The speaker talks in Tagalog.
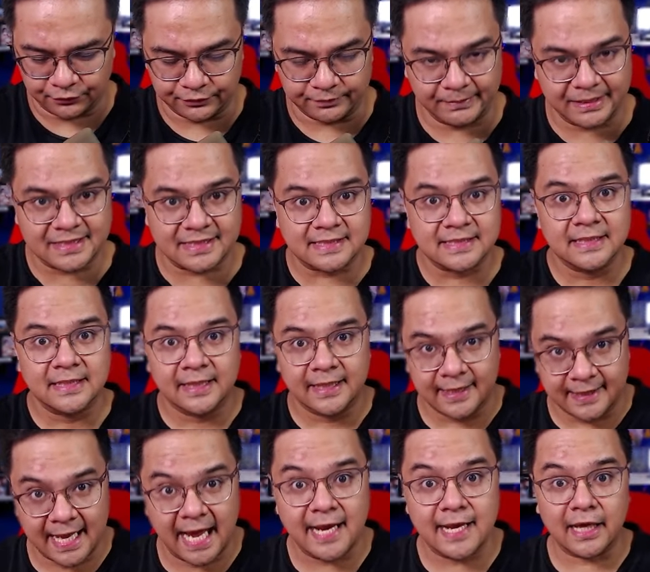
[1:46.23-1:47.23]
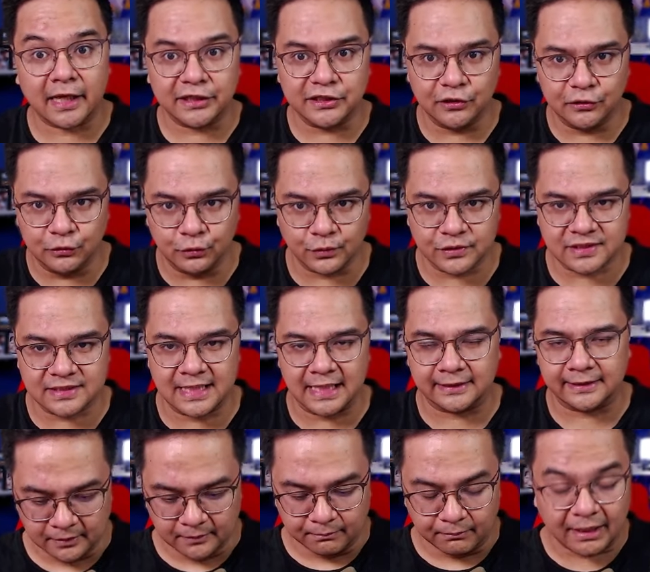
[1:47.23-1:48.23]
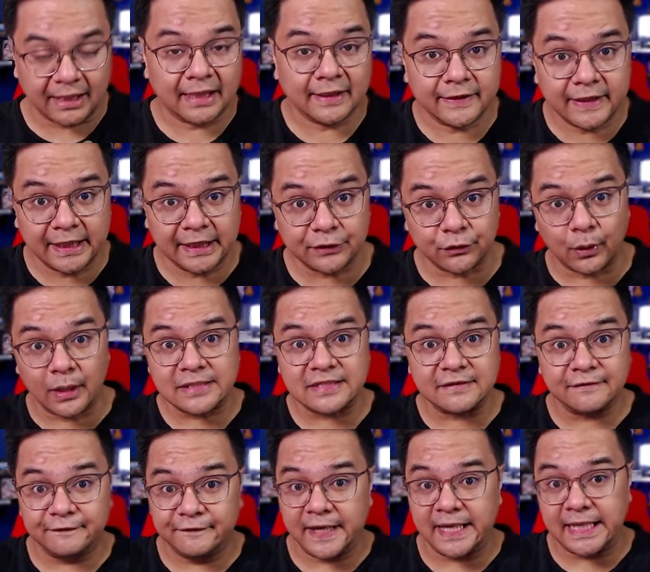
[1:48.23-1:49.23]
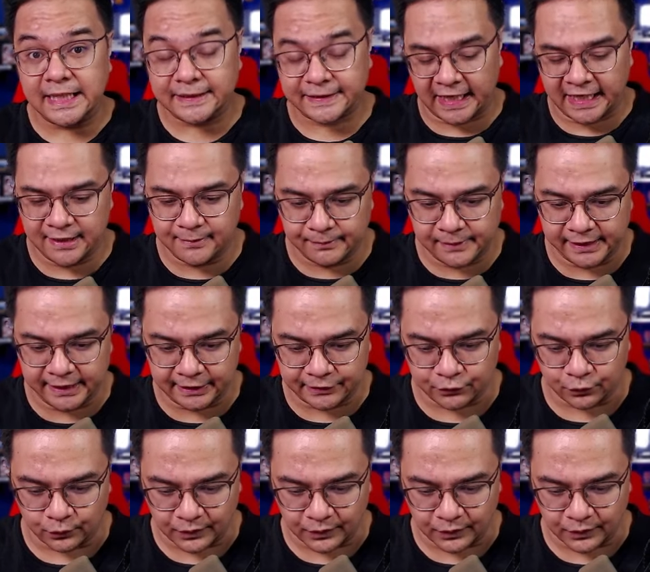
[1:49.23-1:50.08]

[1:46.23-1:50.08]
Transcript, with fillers: Mas lalaki yung loots natin. Maganda ito kasi very timely ito.